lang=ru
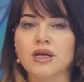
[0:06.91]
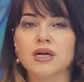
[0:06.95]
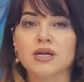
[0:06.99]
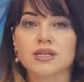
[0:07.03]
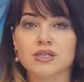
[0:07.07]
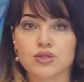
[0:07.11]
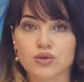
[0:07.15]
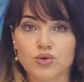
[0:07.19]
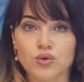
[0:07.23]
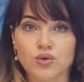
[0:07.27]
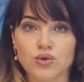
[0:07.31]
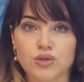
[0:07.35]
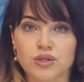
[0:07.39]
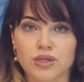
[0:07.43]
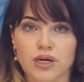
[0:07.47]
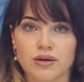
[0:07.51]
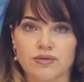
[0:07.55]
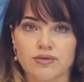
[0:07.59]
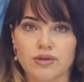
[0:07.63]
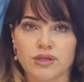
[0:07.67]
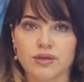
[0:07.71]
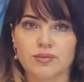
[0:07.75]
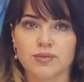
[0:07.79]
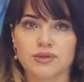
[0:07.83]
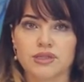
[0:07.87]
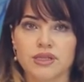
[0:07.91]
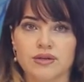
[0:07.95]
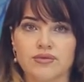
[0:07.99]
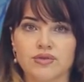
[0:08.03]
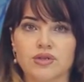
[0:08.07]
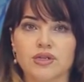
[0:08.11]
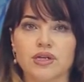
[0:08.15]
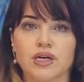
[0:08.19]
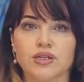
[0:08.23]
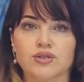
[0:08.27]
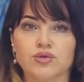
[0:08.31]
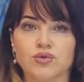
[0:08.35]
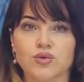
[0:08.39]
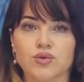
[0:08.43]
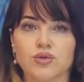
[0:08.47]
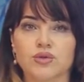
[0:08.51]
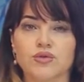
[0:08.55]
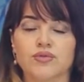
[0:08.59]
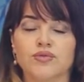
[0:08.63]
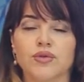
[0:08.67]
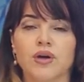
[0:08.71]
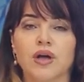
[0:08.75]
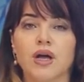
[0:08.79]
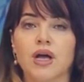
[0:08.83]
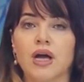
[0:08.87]
сухой травы и бытовых
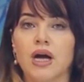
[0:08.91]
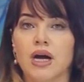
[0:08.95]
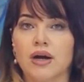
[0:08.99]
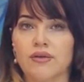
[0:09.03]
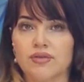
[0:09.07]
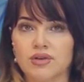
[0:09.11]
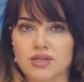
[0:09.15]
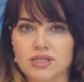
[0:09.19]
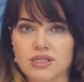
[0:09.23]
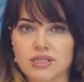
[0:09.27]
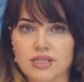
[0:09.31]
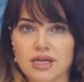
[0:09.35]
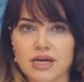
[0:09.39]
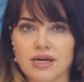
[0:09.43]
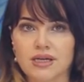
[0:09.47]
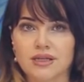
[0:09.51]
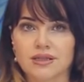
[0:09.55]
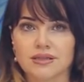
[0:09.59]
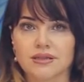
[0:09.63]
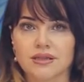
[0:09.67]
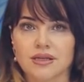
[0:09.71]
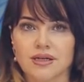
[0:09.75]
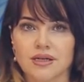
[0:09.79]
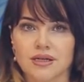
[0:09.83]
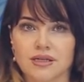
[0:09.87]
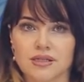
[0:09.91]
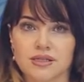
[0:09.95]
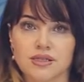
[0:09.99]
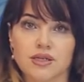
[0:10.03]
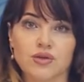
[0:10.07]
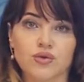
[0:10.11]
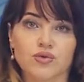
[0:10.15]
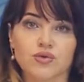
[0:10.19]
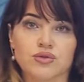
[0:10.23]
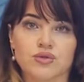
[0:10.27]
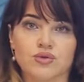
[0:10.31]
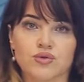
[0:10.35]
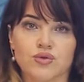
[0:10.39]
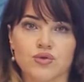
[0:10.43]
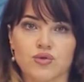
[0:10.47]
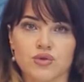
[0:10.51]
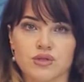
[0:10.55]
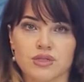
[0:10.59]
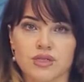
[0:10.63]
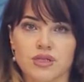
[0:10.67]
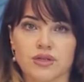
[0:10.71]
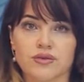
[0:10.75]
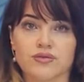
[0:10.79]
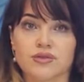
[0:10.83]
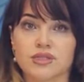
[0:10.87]
отходов в лесах, на
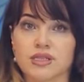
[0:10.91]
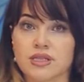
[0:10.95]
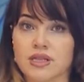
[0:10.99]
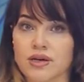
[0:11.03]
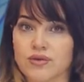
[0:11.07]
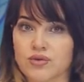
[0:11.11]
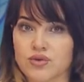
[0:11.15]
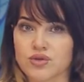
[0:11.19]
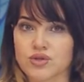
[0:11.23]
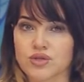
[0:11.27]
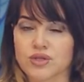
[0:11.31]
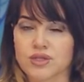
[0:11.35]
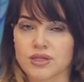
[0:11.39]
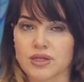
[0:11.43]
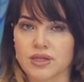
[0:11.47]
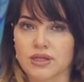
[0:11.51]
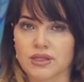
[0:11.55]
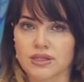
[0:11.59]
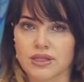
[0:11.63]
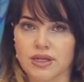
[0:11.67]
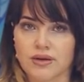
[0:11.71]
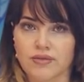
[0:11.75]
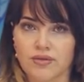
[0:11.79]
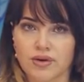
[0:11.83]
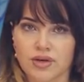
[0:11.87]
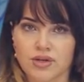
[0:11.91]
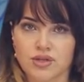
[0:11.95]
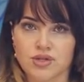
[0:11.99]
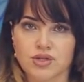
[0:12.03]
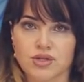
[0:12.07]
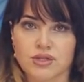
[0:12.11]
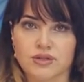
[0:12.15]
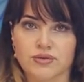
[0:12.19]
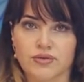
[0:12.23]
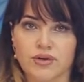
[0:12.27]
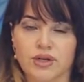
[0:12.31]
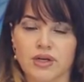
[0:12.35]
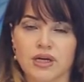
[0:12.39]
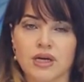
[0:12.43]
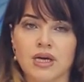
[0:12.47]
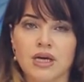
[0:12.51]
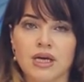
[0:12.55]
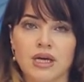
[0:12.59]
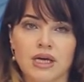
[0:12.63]
сельхозугодиях в садоводческих товариществах